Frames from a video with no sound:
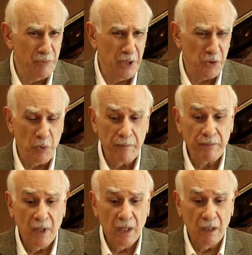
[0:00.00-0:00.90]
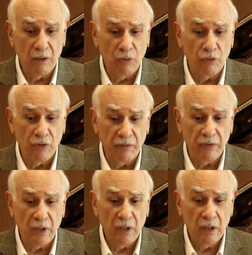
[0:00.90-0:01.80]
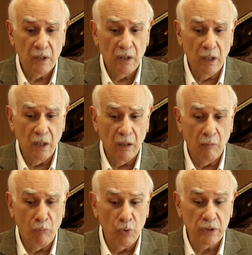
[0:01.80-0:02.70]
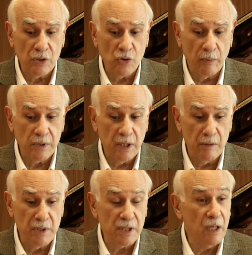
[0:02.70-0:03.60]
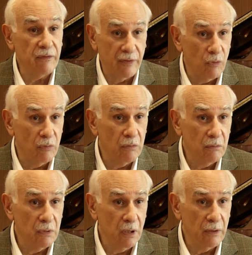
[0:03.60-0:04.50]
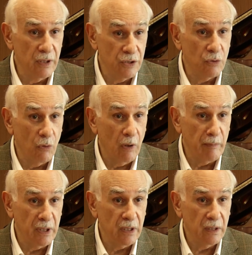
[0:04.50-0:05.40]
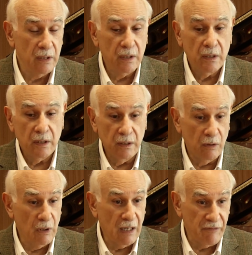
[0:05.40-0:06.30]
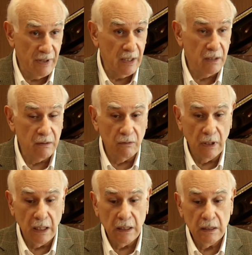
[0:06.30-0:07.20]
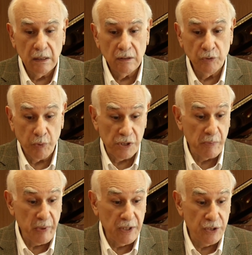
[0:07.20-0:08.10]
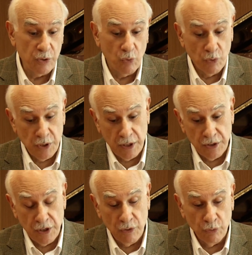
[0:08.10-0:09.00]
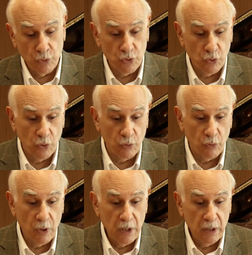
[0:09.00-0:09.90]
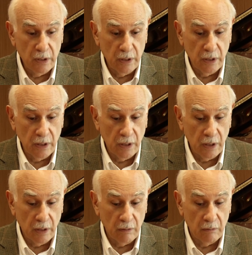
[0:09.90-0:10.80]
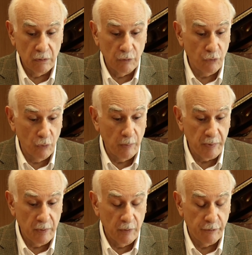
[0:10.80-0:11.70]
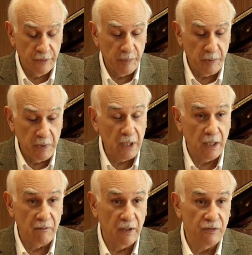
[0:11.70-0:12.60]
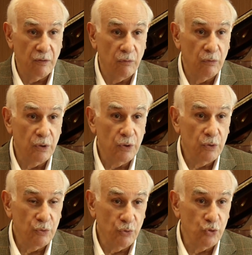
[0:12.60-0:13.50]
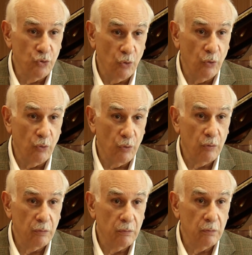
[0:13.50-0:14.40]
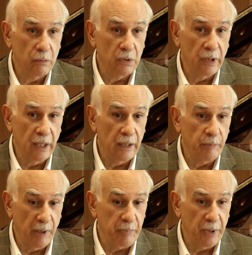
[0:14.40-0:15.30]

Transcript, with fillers: mesmo. Inclusive, uh, muitas obras que ele me escreveu, uh, dedicou a mim, e eu gravei, não é? Depois aprendi o concertino e o choro, e eu, sou a, eu fiz a primeira gravação do choro dele para